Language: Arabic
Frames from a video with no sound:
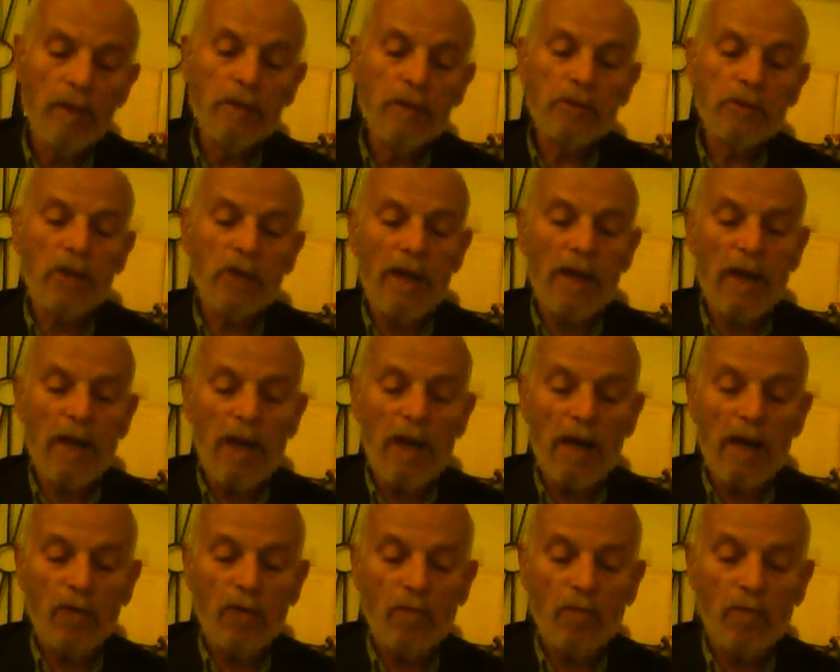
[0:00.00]
شرع
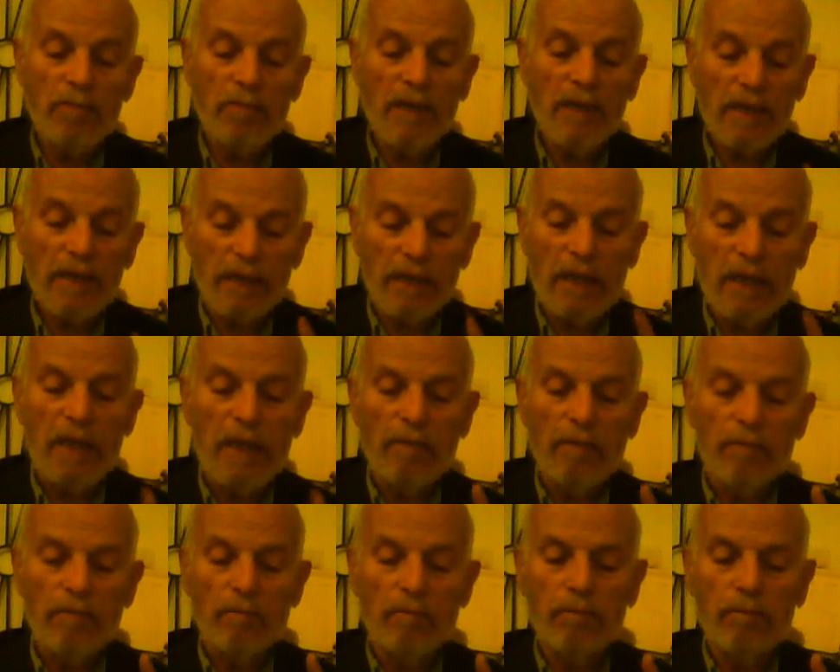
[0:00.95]
لكم من
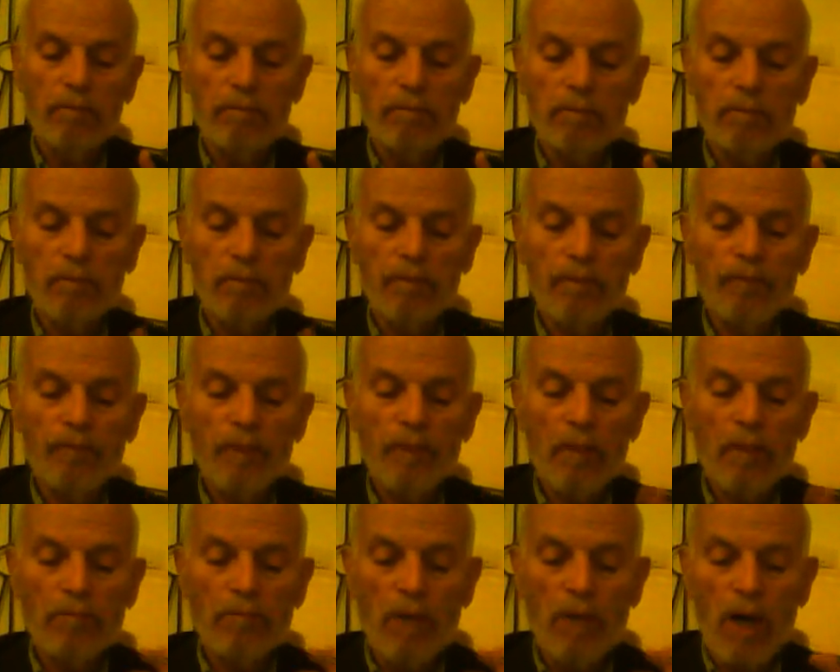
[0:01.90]
الدين
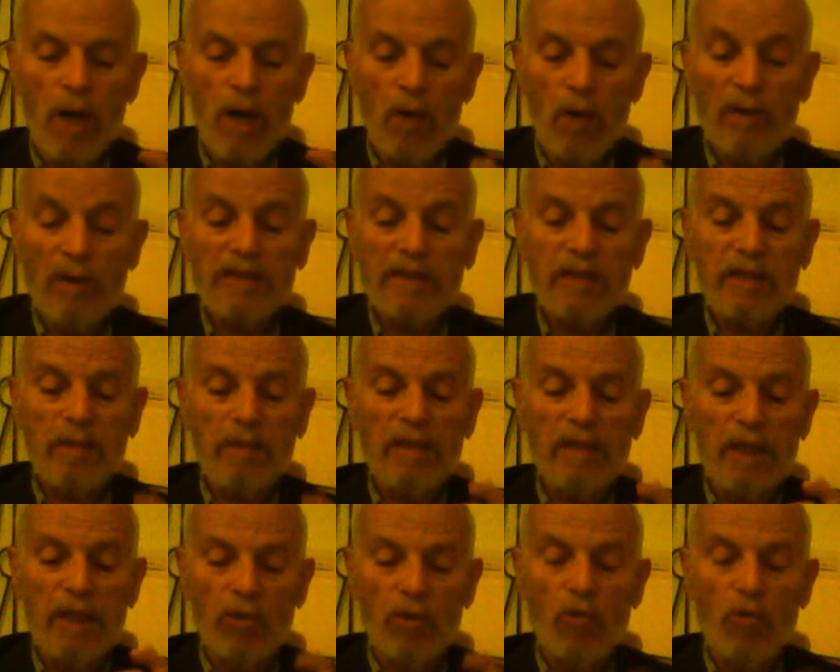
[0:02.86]
ما وصى
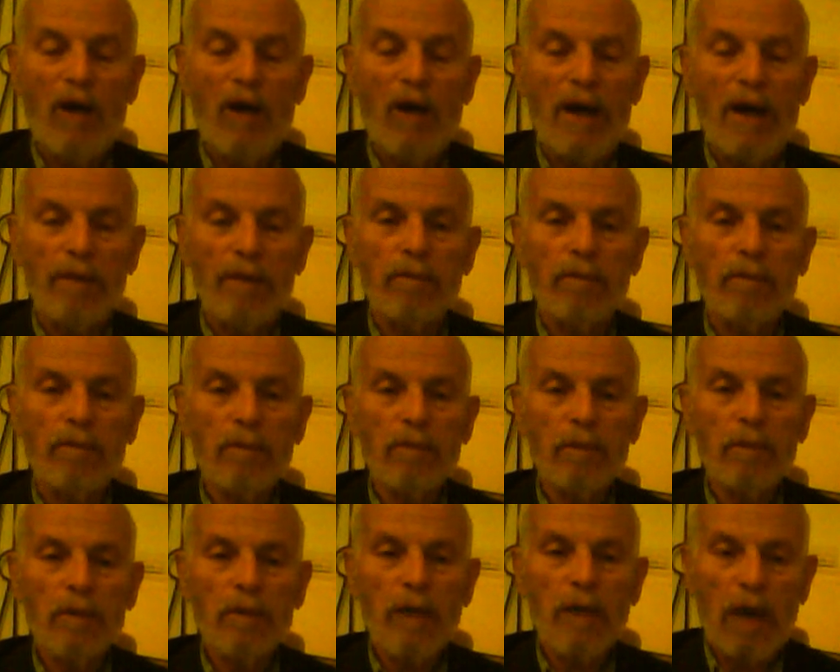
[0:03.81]
به نوحا
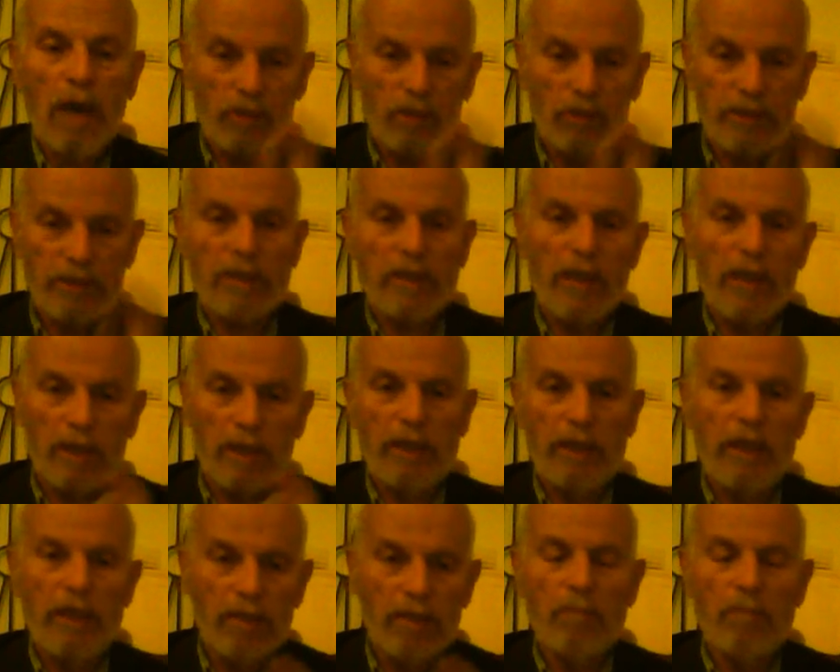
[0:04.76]
أوصى يا
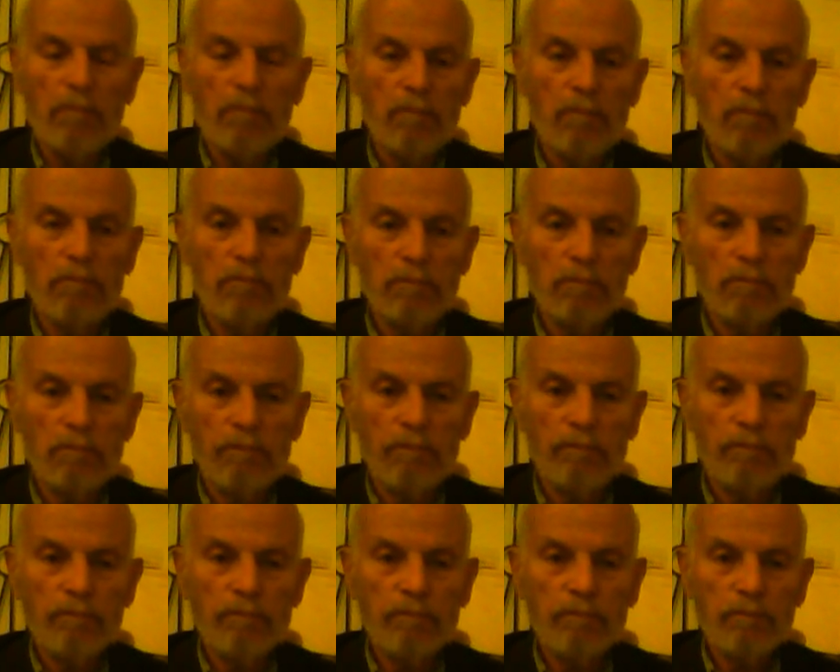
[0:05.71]
الدين
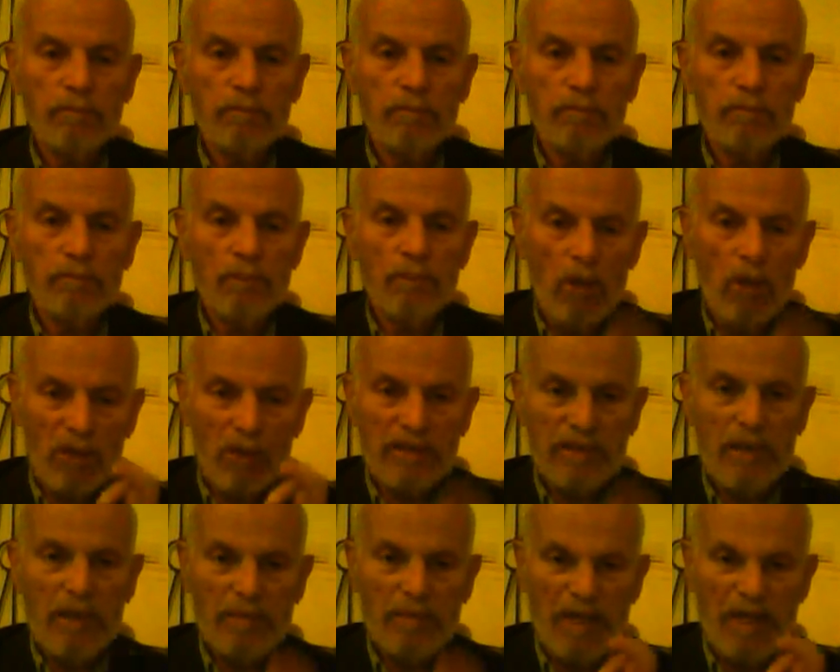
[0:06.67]
ما
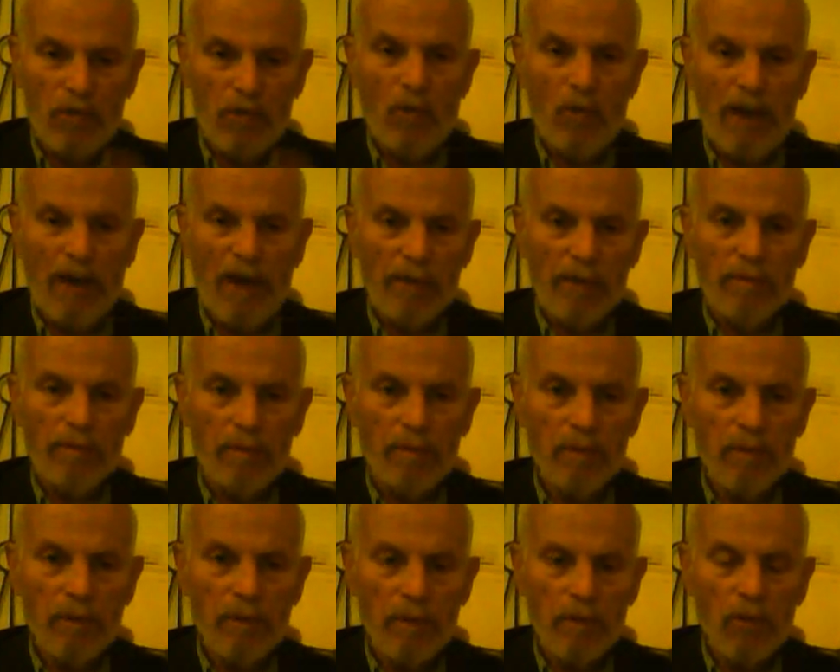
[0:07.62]
وصى به نوحا
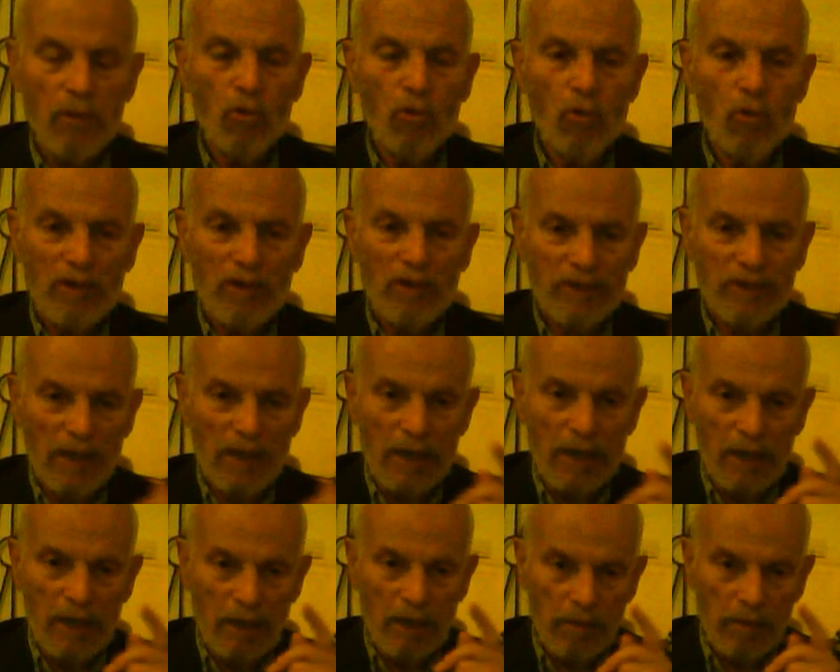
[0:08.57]
وقت
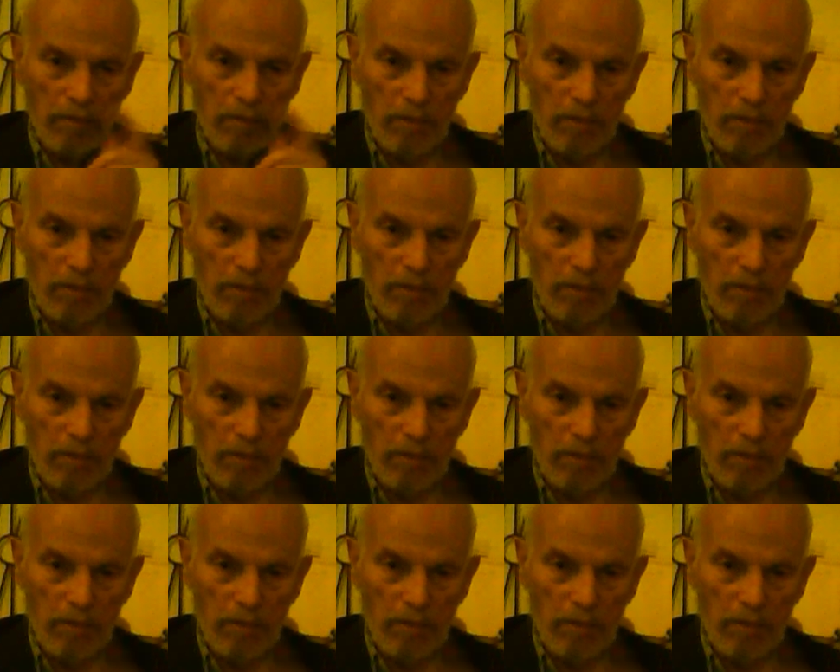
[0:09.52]
اللي